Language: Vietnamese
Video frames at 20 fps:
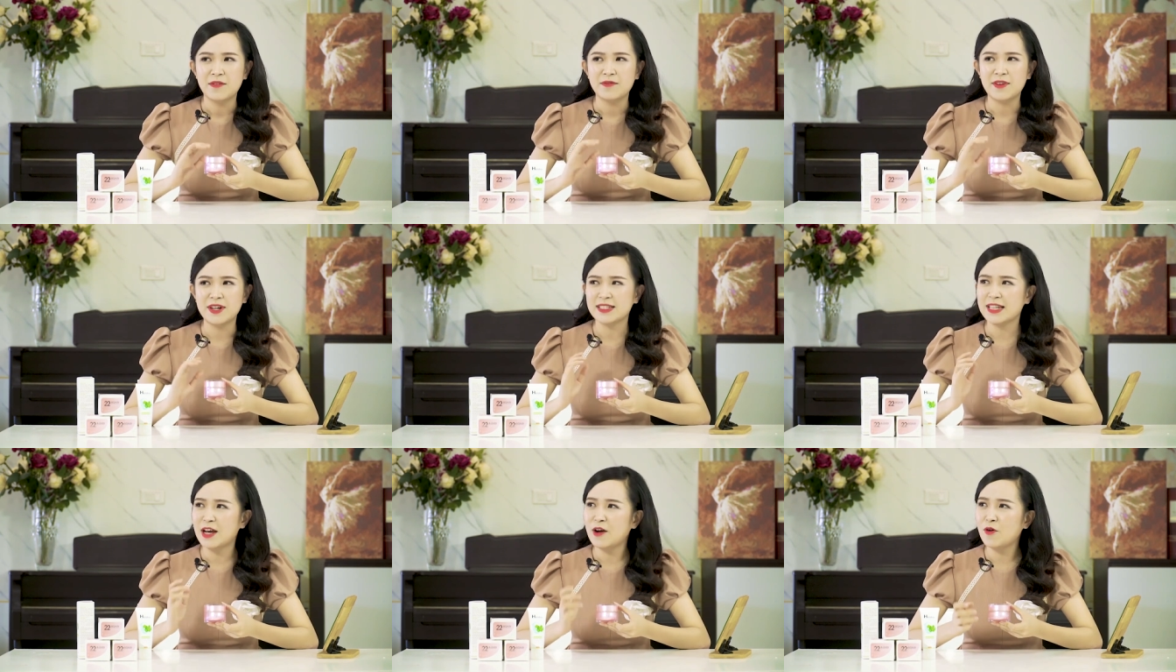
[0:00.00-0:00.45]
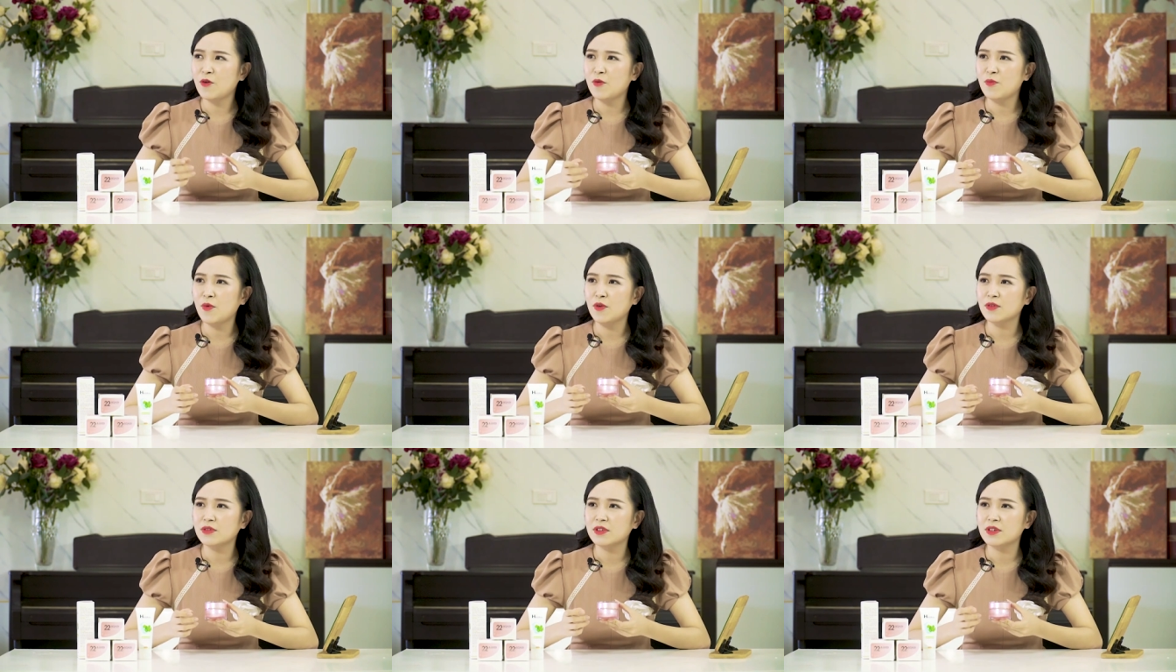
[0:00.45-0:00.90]
Và sau
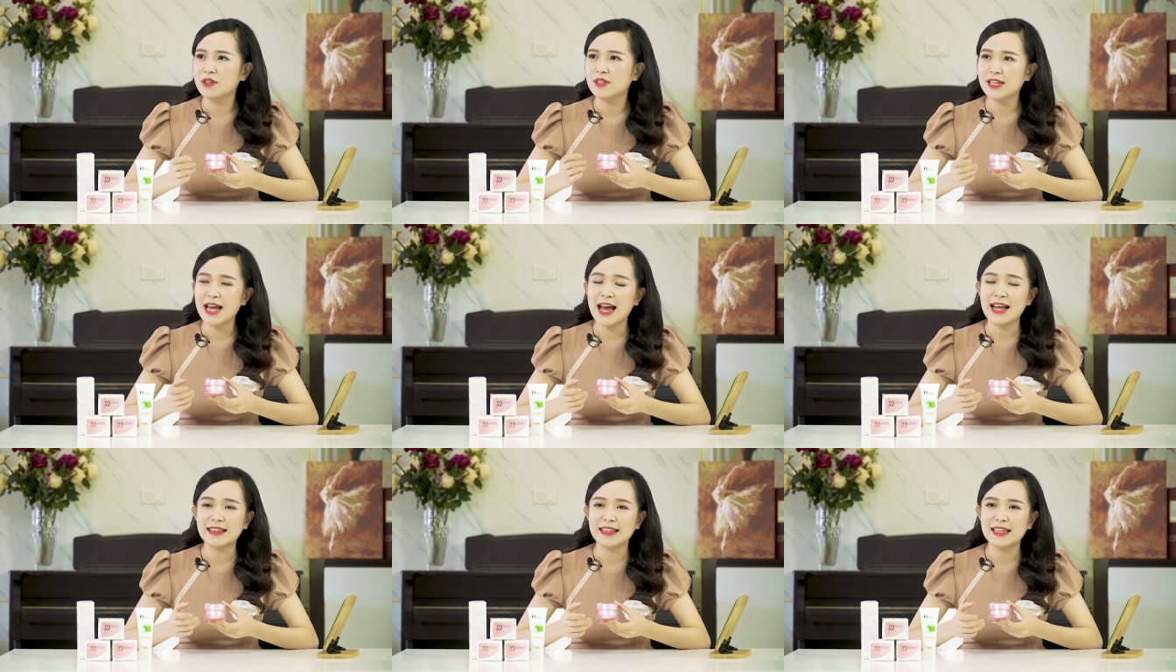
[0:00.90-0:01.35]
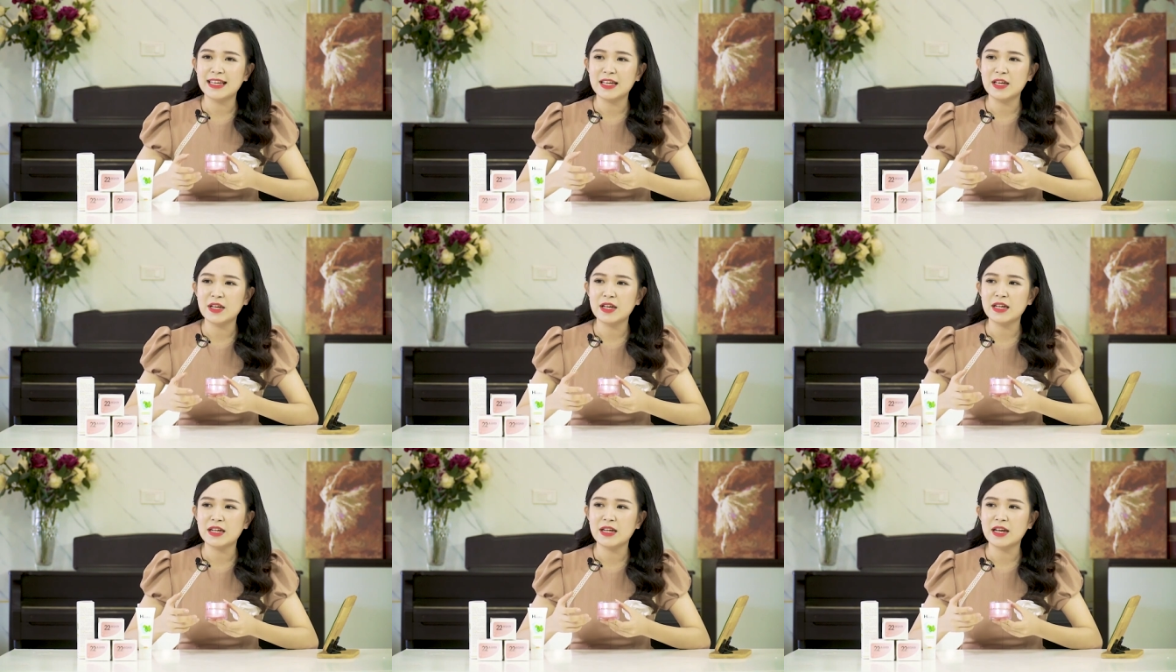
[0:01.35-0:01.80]
một thời gian
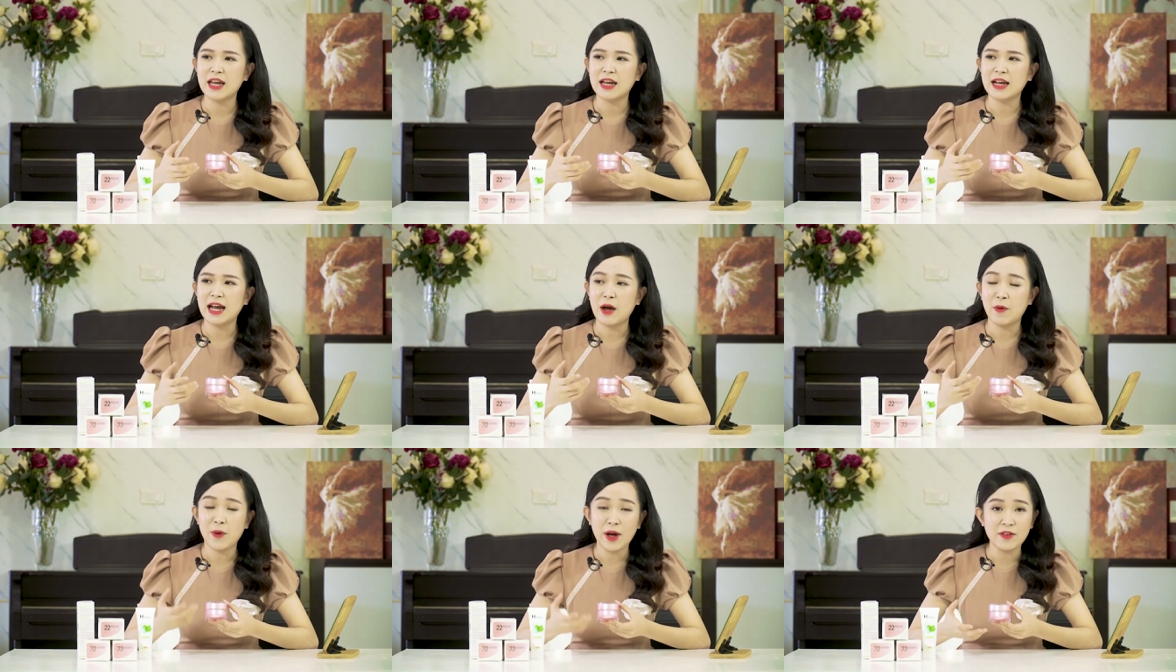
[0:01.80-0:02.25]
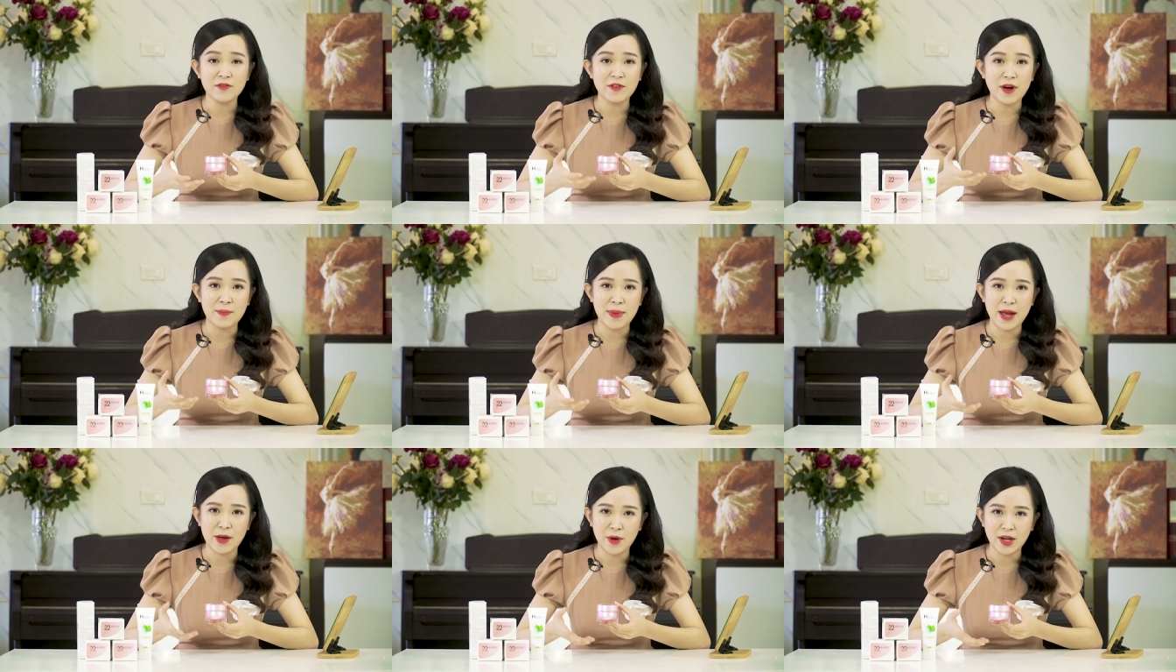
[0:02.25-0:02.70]
thì kể cả Oanh
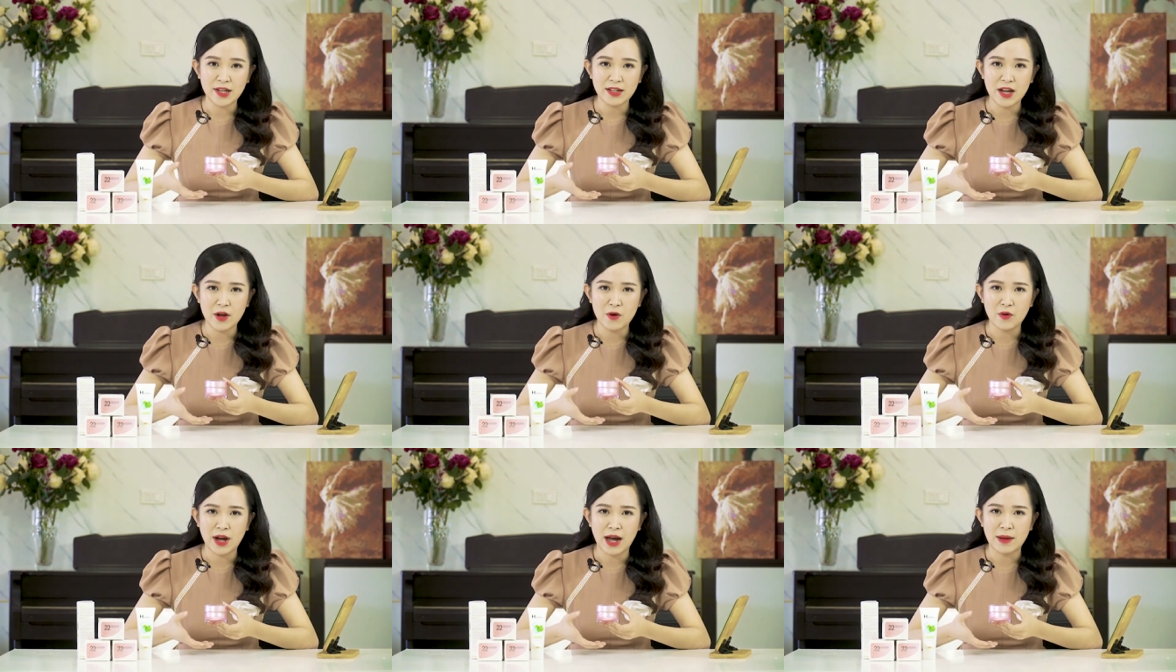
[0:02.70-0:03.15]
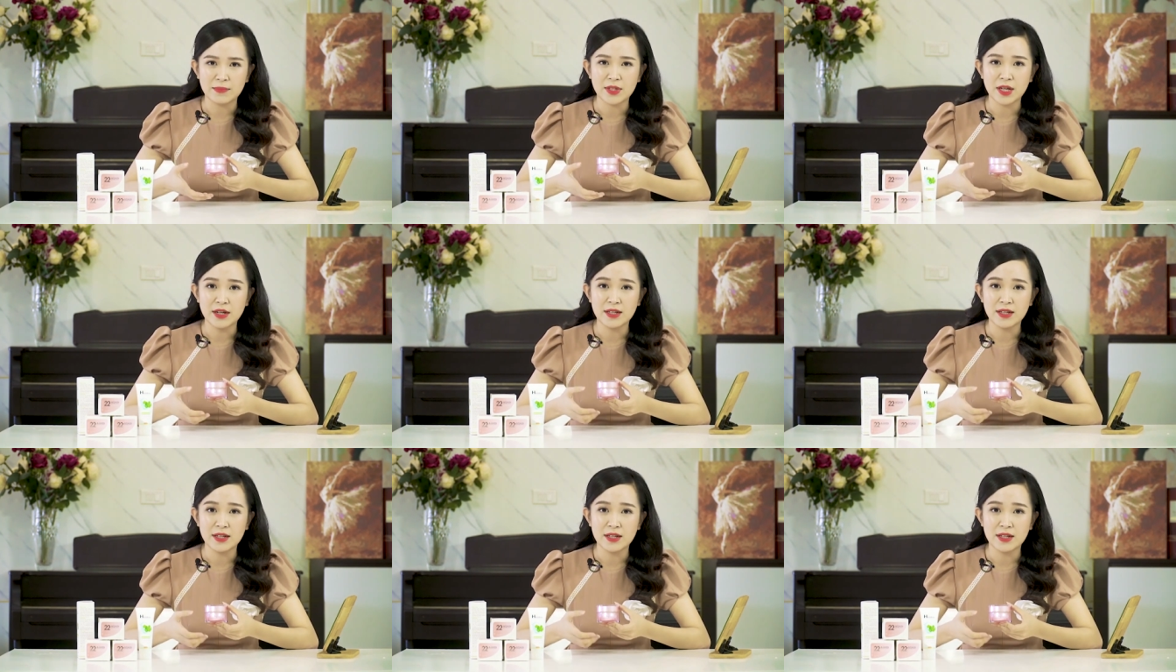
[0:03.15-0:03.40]
và mẹ Oanh đều cảm